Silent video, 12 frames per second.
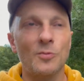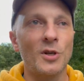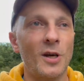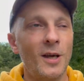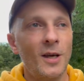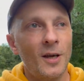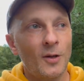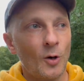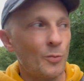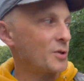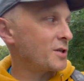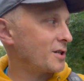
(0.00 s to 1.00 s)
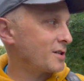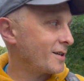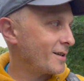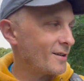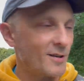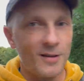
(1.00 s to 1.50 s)
że to
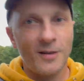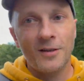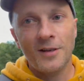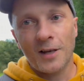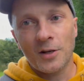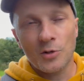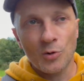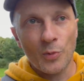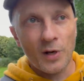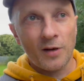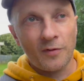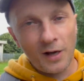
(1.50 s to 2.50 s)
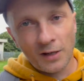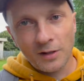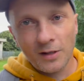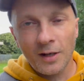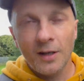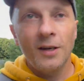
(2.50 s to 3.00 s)
przyniesie jakieś super
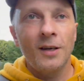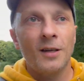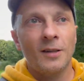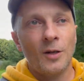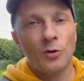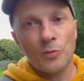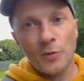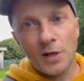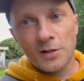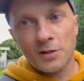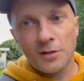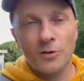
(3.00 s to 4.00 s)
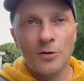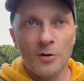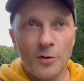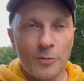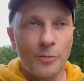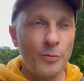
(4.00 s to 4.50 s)
efekty. Natomiast
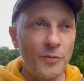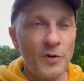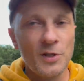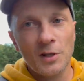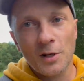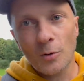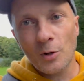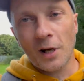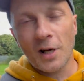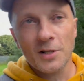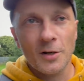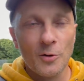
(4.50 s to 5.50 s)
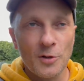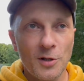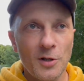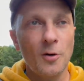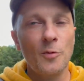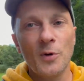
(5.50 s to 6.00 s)
no, wizyta u lekarza
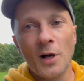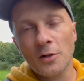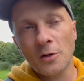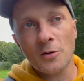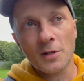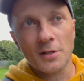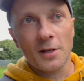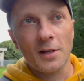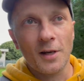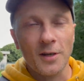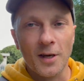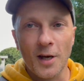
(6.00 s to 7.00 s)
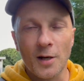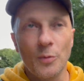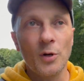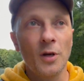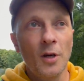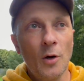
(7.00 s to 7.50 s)
rodzinnego miała tylko za zadanie
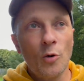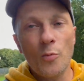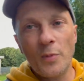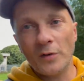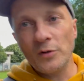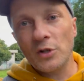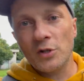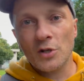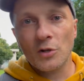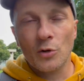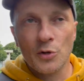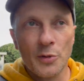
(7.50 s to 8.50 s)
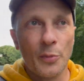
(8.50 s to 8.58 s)
jakby upewnić się, że to co